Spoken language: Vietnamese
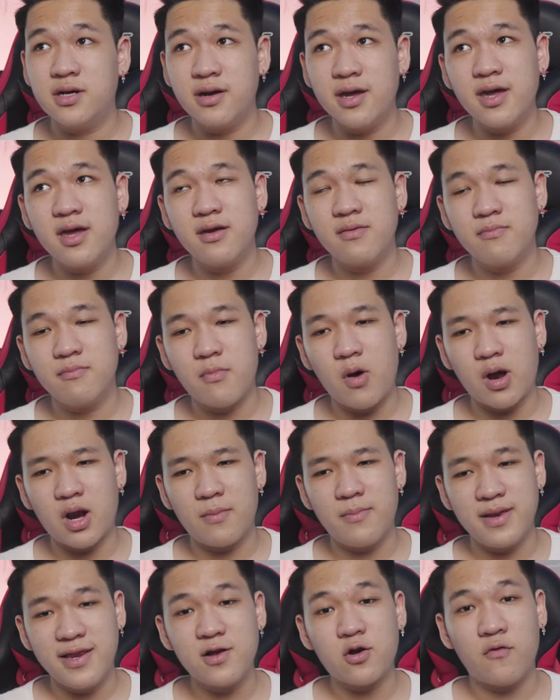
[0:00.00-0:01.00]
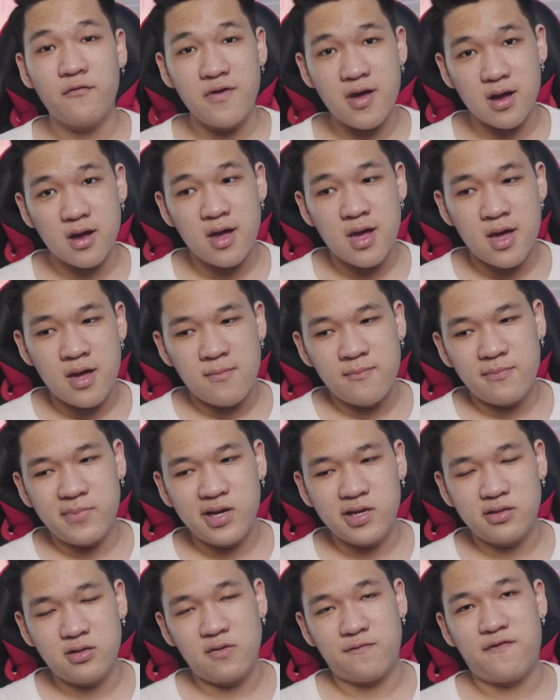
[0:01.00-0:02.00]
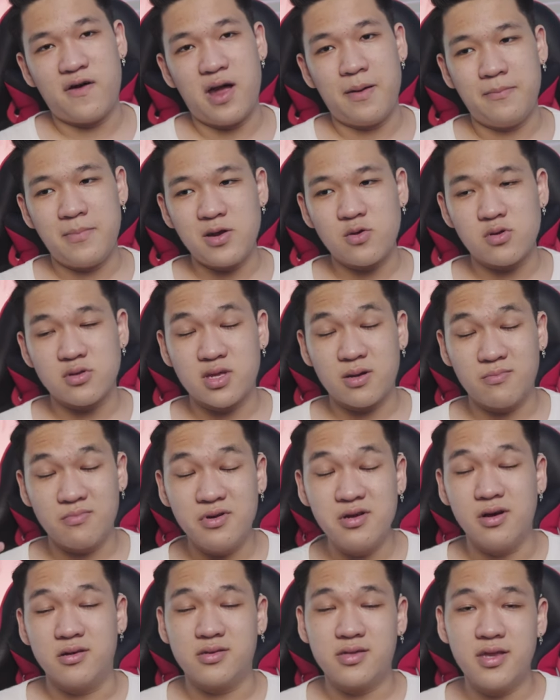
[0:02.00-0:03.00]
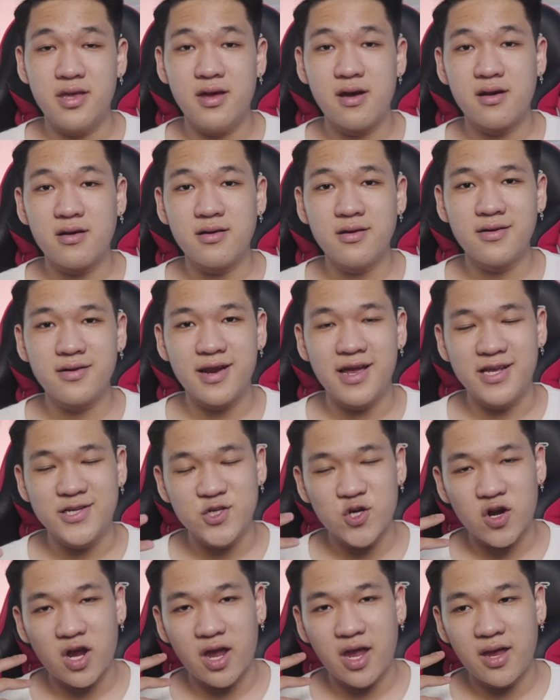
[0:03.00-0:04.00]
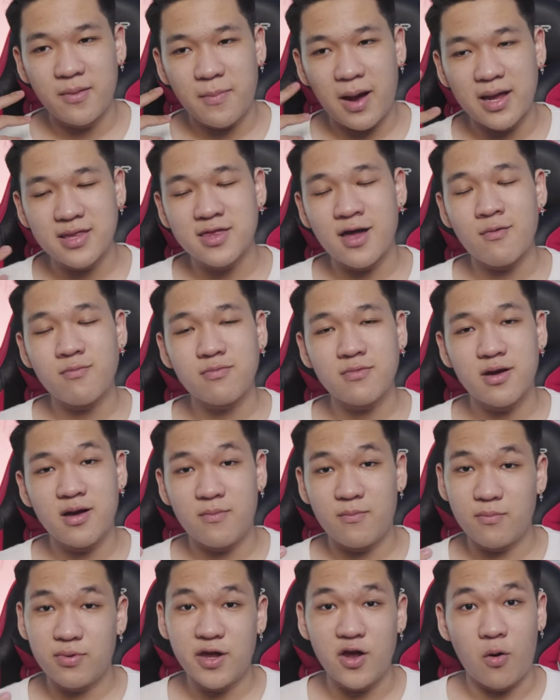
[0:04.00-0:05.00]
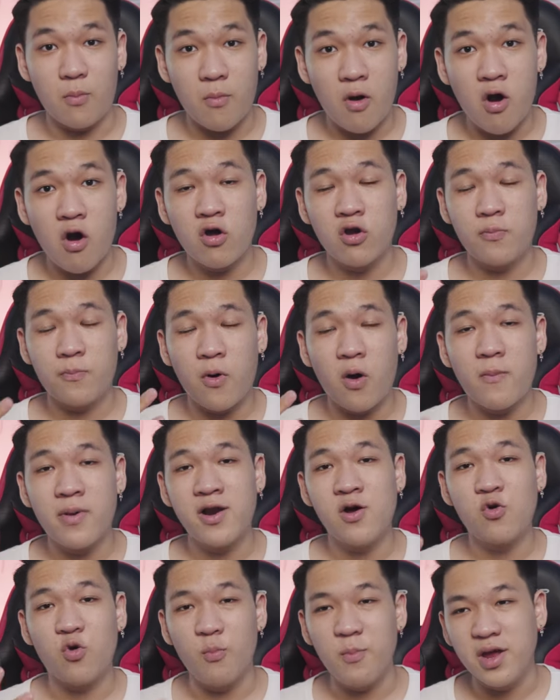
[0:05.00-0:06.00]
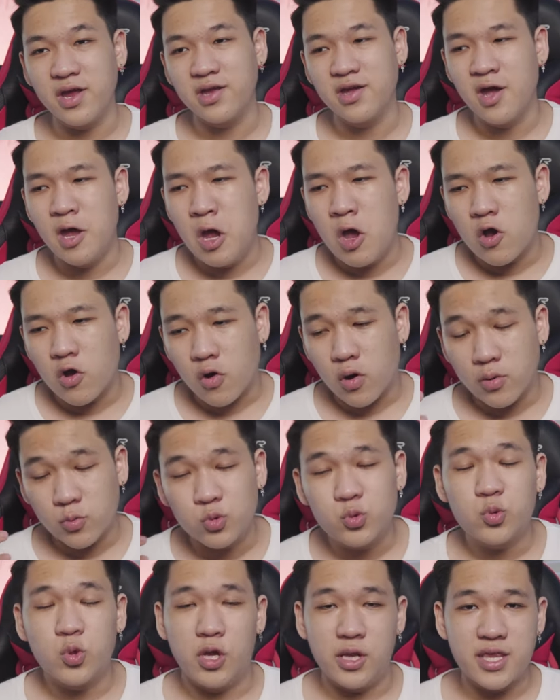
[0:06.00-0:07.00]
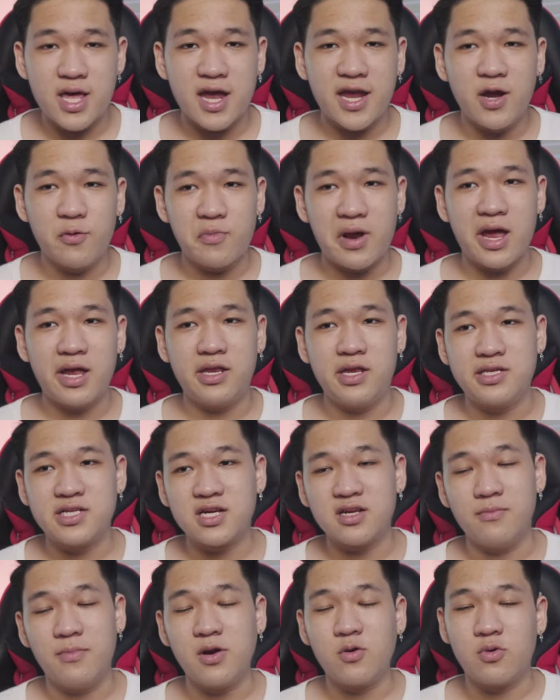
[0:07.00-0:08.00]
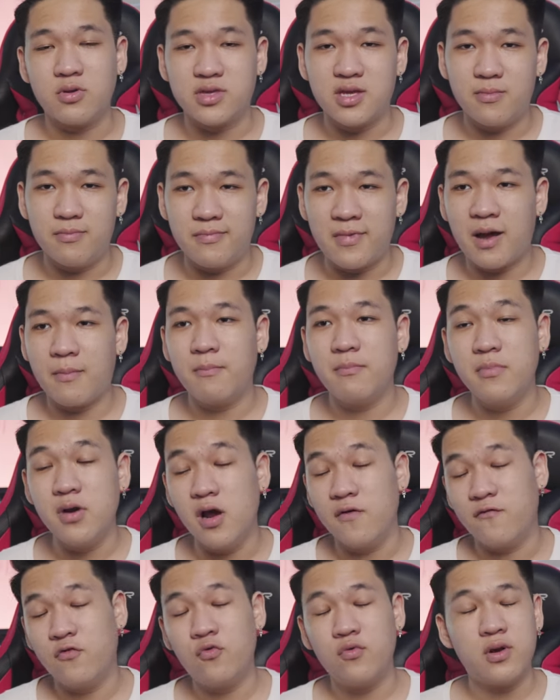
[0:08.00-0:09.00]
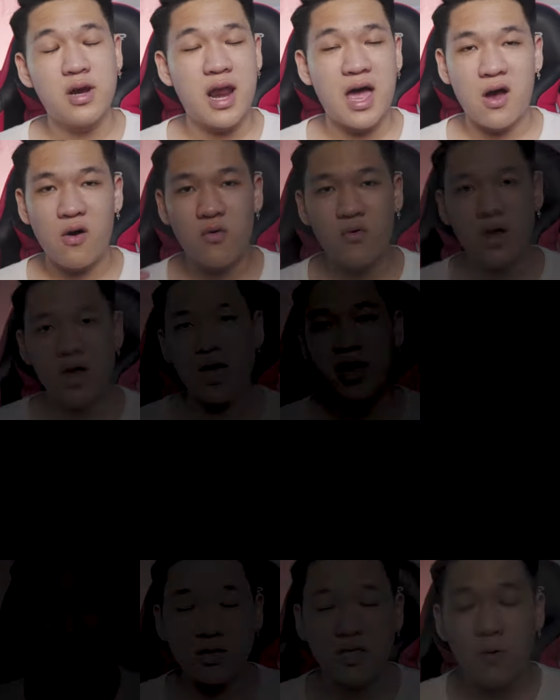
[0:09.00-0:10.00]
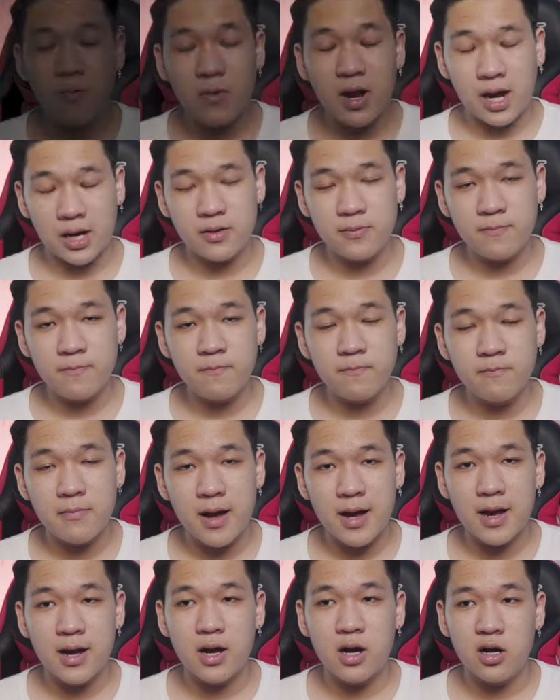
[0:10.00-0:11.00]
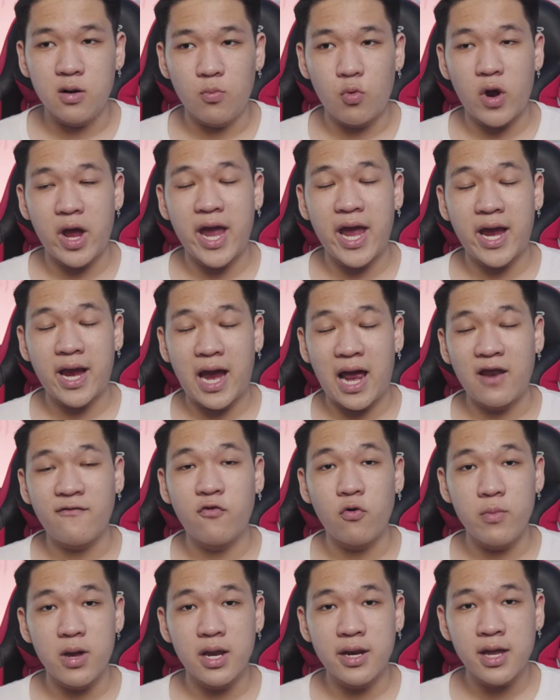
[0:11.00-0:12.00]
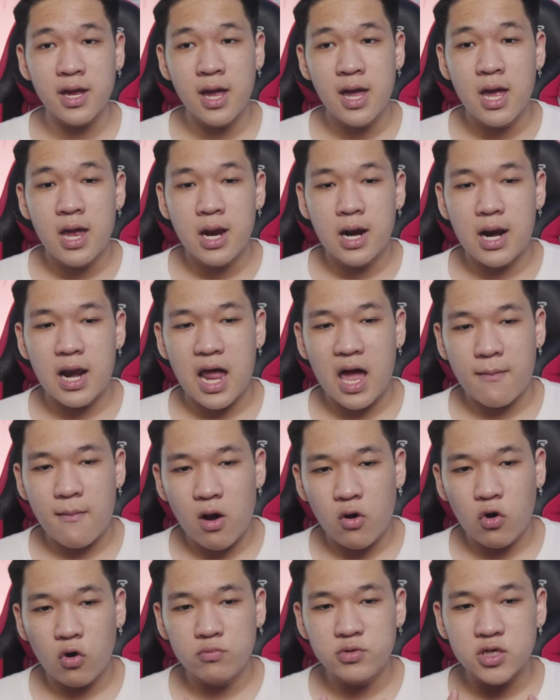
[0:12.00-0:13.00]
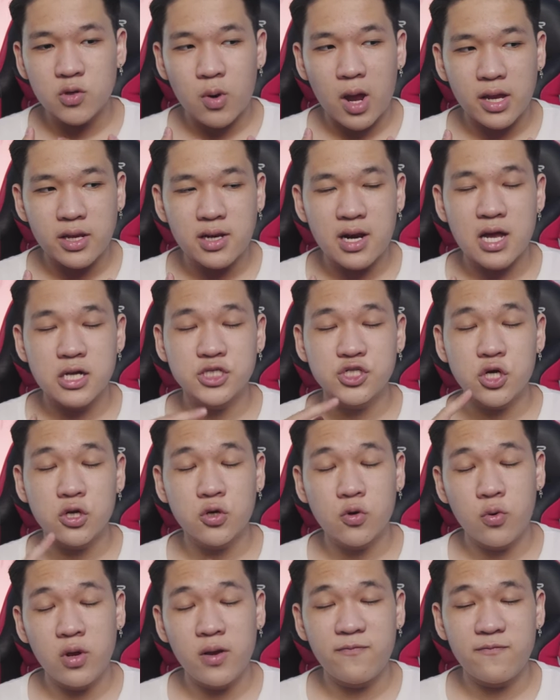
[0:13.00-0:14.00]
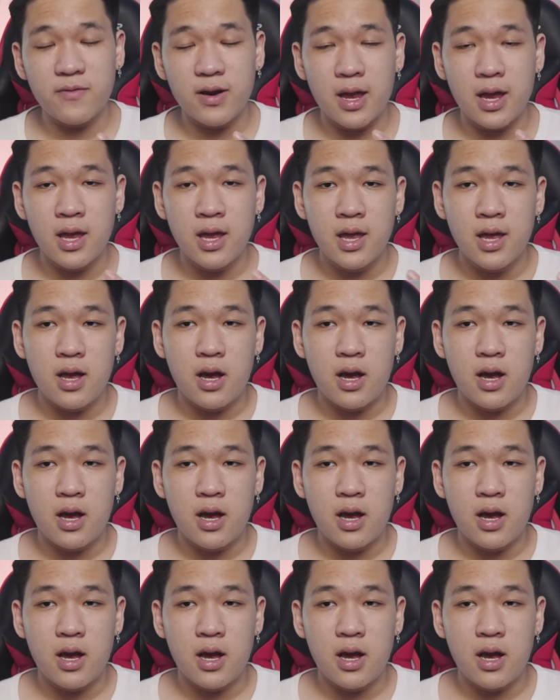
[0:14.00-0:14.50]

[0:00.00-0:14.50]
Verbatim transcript: chơi ấy hoặc là mình đi có việc mình thực phải mất khoảng tầm nửa tiếng để cho cái mái tóc um, kiểu mo được pompadour của mình còn chuyển sang kiểu này thì chắc chỉ mất khoảng tầm 5 10 phút là ok loại tóc ngắn mà ở mùa hè khá là phổ biến ấy là bao gồm những loại như là short quip này